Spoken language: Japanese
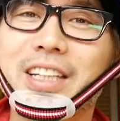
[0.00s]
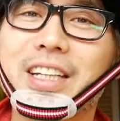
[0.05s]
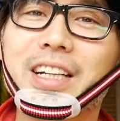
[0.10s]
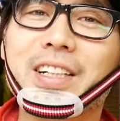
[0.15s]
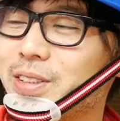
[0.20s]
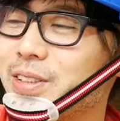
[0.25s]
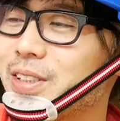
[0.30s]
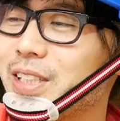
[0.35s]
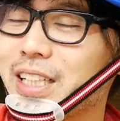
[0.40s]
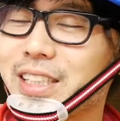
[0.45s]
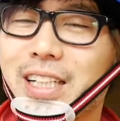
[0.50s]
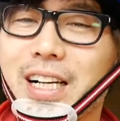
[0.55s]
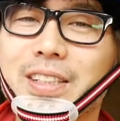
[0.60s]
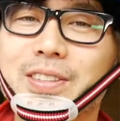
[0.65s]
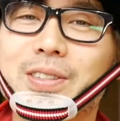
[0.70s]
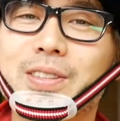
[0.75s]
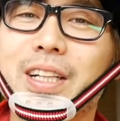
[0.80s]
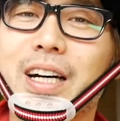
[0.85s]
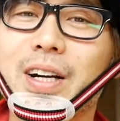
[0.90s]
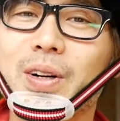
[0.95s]
てくださ
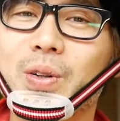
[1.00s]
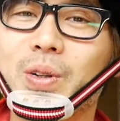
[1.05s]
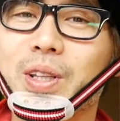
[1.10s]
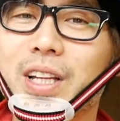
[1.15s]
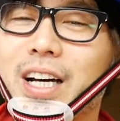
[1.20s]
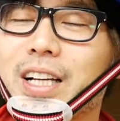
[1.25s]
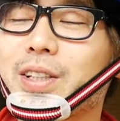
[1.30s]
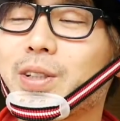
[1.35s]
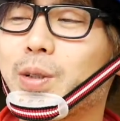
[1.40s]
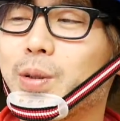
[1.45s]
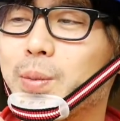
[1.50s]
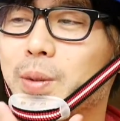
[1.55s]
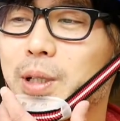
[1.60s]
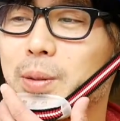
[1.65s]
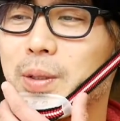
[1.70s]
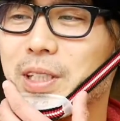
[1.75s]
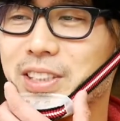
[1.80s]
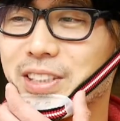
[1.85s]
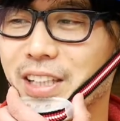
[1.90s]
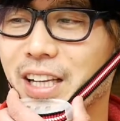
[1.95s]
るんだろうなと思
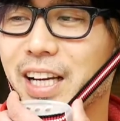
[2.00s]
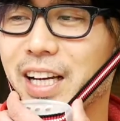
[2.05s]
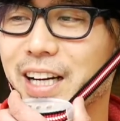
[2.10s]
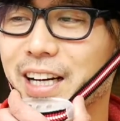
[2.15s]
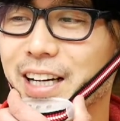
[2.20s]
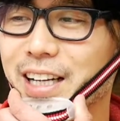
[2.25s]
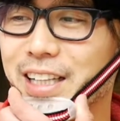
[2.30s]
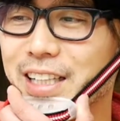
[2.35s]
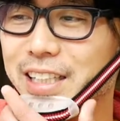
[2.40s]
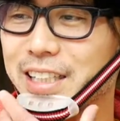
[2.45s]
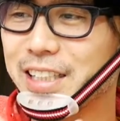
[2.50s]
いまして、はい、